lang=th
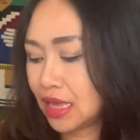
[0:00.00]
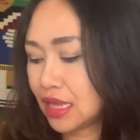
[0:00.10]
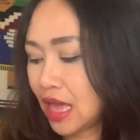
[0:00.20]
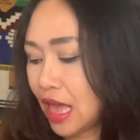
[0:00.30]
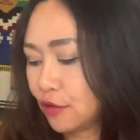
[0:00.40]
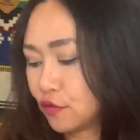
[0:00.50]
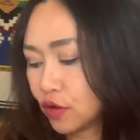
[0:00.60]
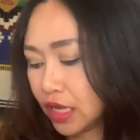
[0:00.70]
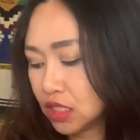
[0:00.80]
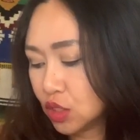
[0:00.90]
นะ
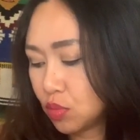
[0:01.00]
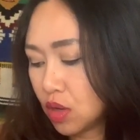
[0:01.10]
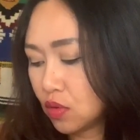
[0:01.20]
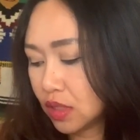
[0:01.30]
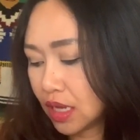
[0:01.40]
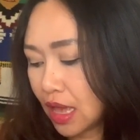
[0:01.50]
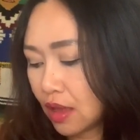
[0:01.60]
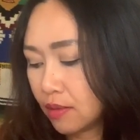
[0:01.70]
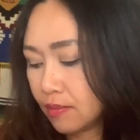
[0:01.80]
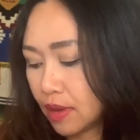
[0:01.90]
unforgettable นะคะ
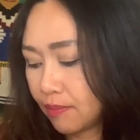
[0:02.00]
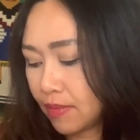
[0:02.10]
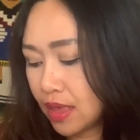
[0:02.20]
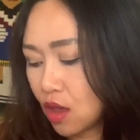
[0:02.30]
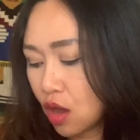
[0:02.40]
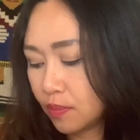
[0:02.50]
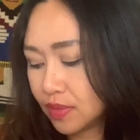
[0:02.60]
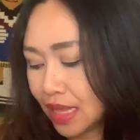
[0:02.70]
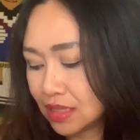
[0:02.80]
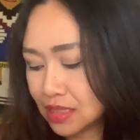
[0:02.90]
แบบไม่ยอม
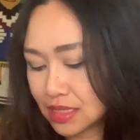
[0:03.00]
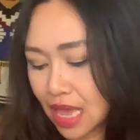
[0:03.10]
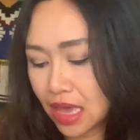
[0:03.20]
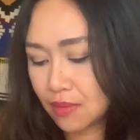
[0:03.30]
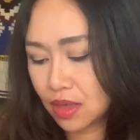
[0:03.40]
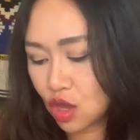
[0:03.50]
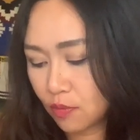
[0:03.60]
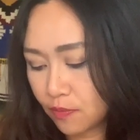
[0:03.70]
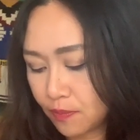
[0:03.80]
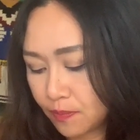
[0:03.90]
ตัดใจไม่ยอ
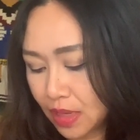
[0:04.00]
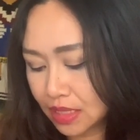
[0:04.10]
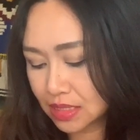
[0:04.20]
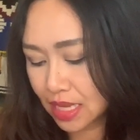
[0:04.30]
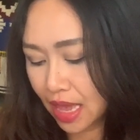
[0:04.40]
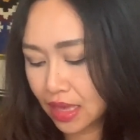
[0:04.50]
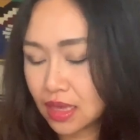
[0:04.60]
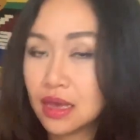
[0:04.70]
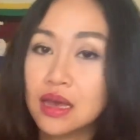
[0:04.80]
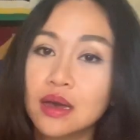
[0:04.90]
มเปิดใจ
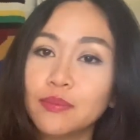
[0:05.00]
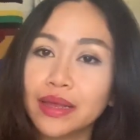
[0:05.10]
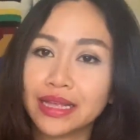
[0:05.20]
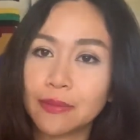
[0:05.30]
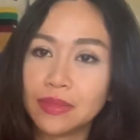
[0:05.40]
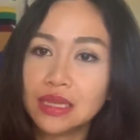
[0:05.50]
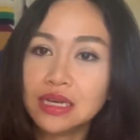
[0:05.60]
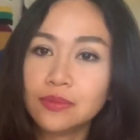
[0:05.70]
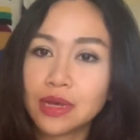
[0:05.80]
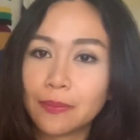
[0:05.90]
เหมือนกับลื
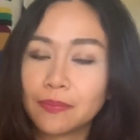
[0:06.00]
ม